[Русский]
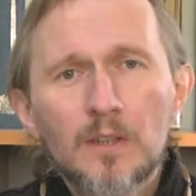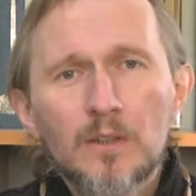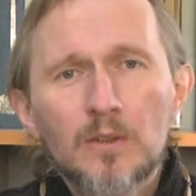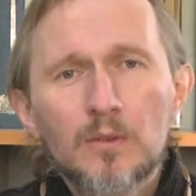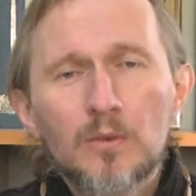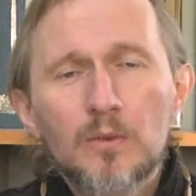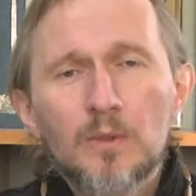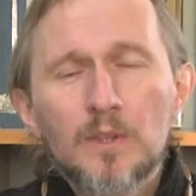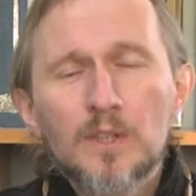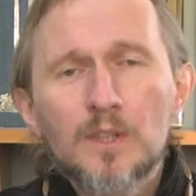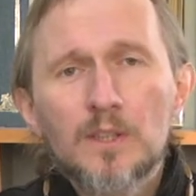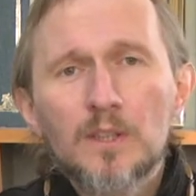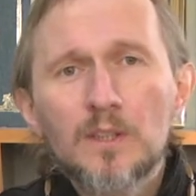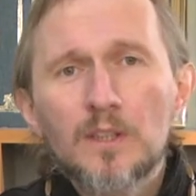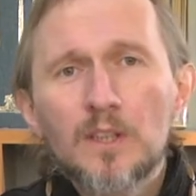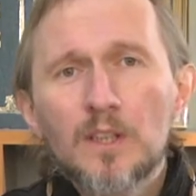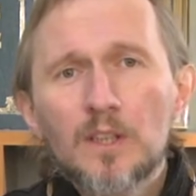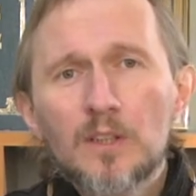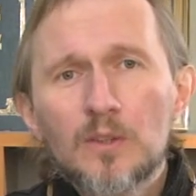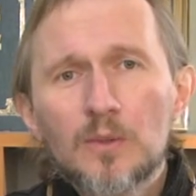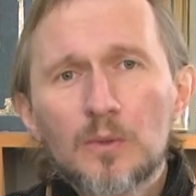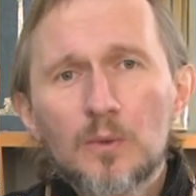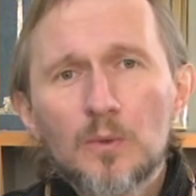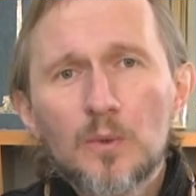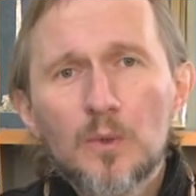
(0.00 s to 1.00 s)
Но ведь
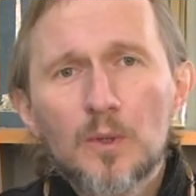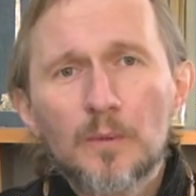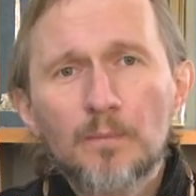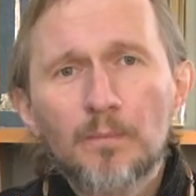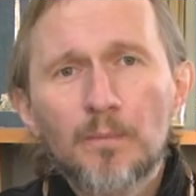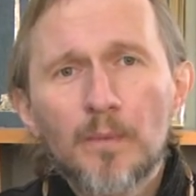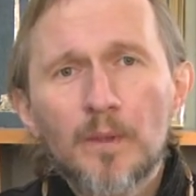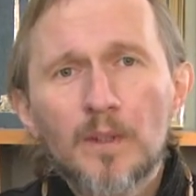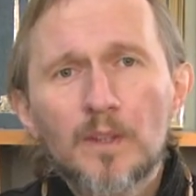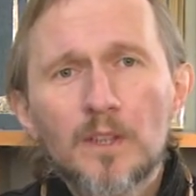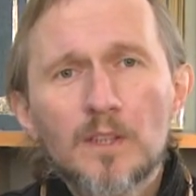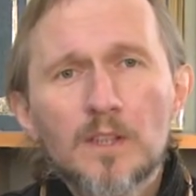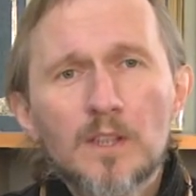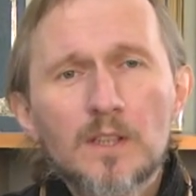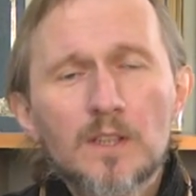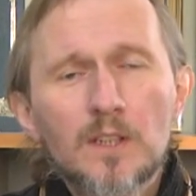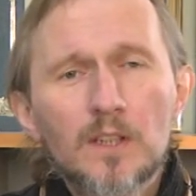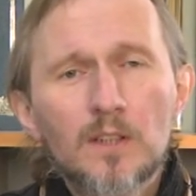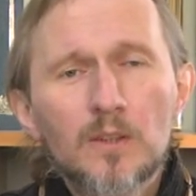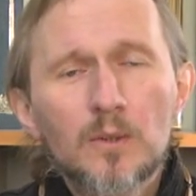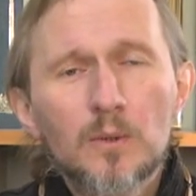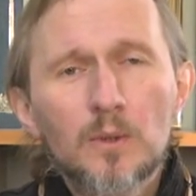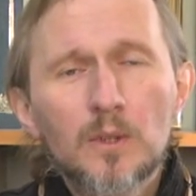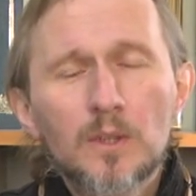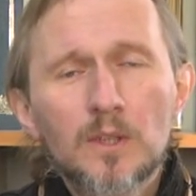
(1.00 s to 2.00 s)
никто не
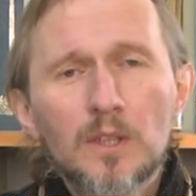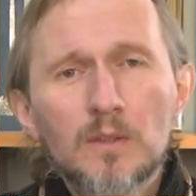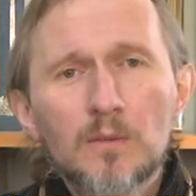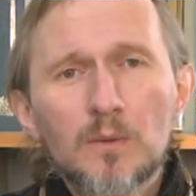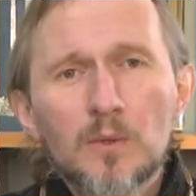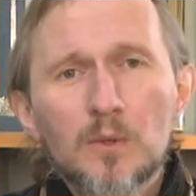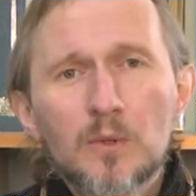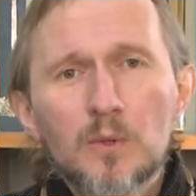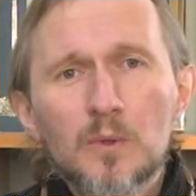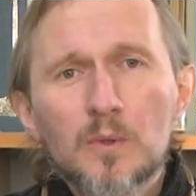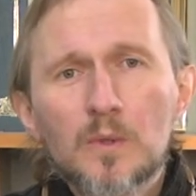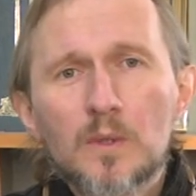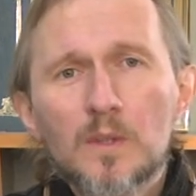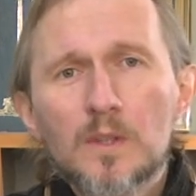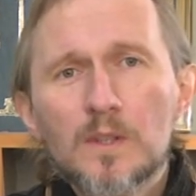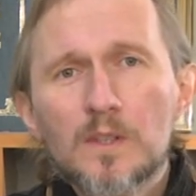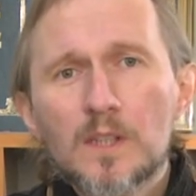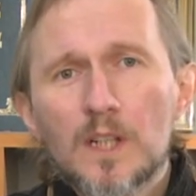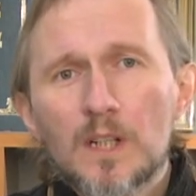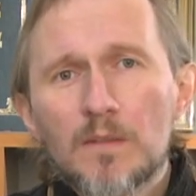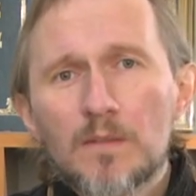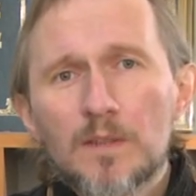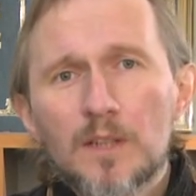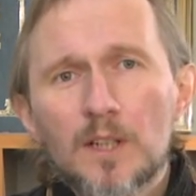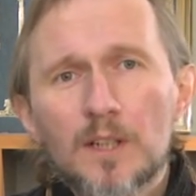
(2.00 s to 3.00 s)
застрахован от того, что
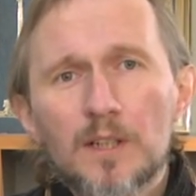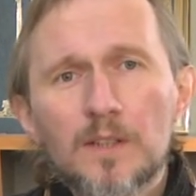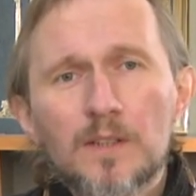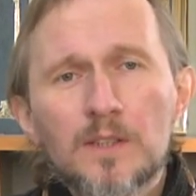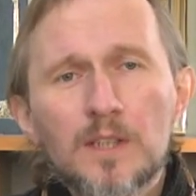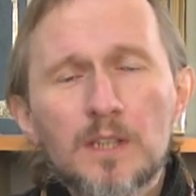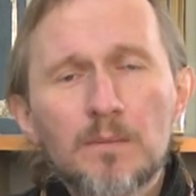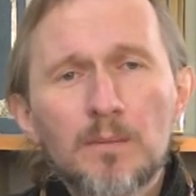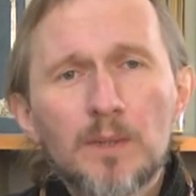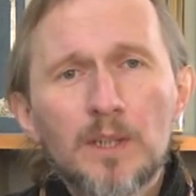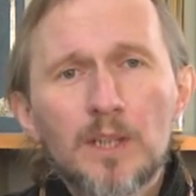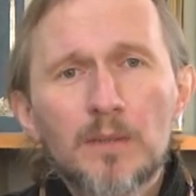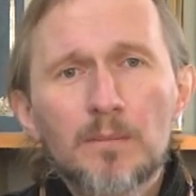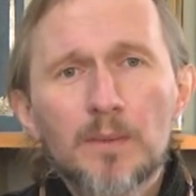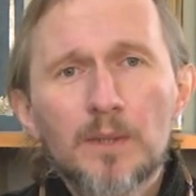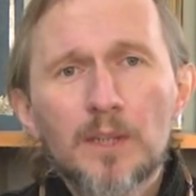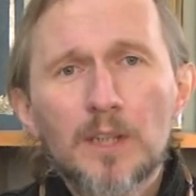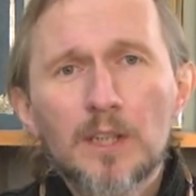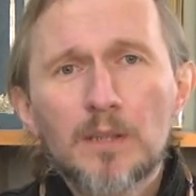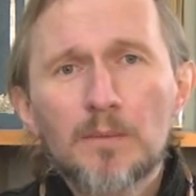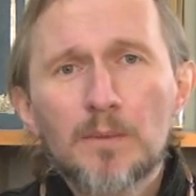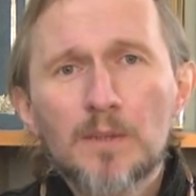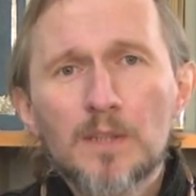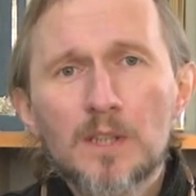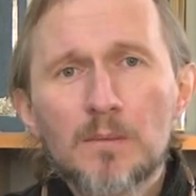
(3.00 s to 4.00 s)
завтра тебе не
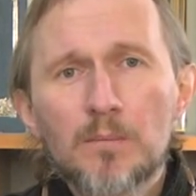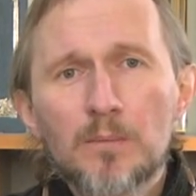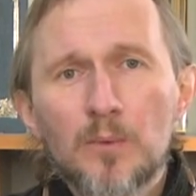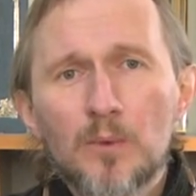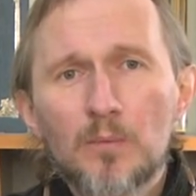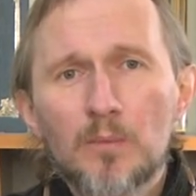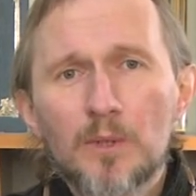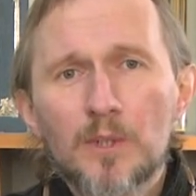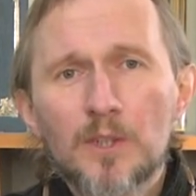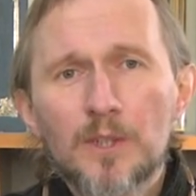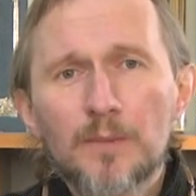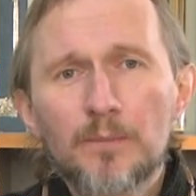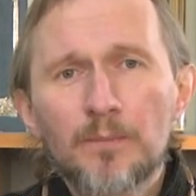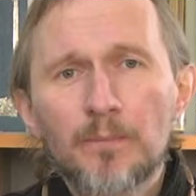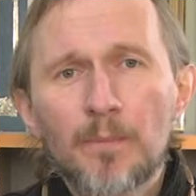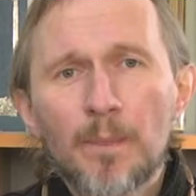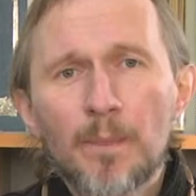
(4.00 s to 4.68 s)
понадобится помощь.